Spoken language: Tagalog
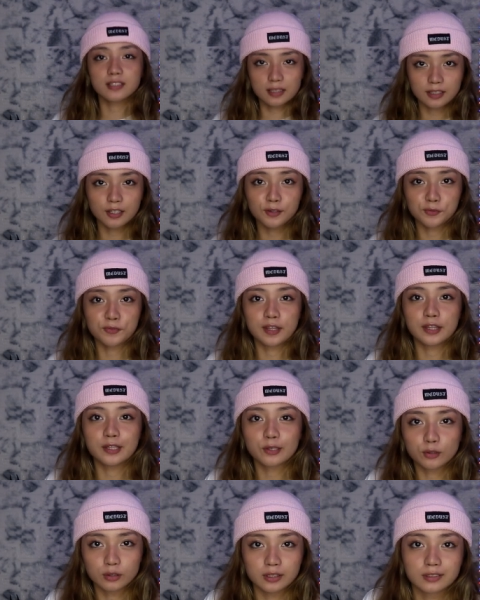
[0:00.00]
Sit down
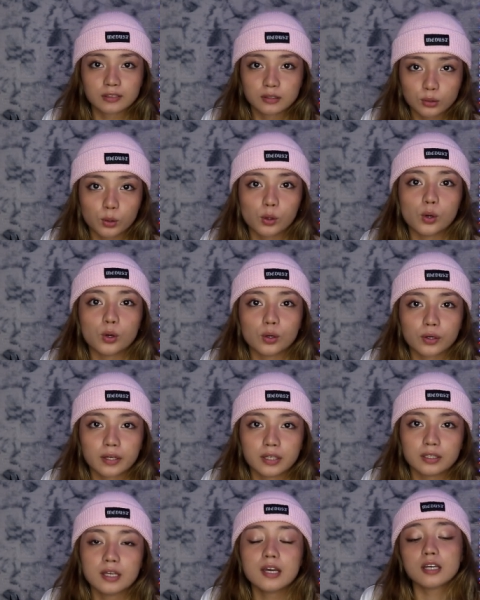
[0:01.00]
video ulit to,
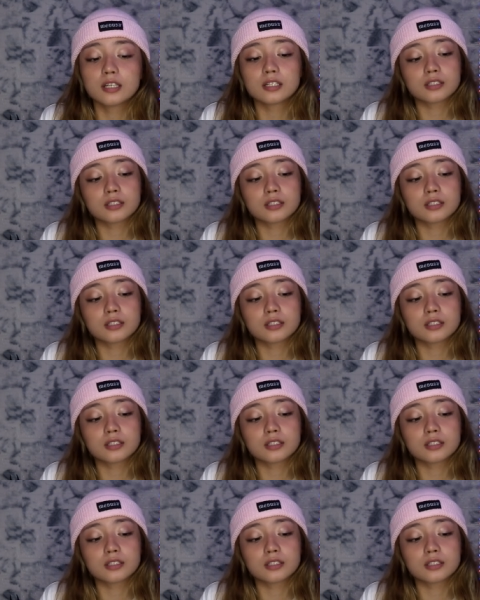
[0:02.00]
okay?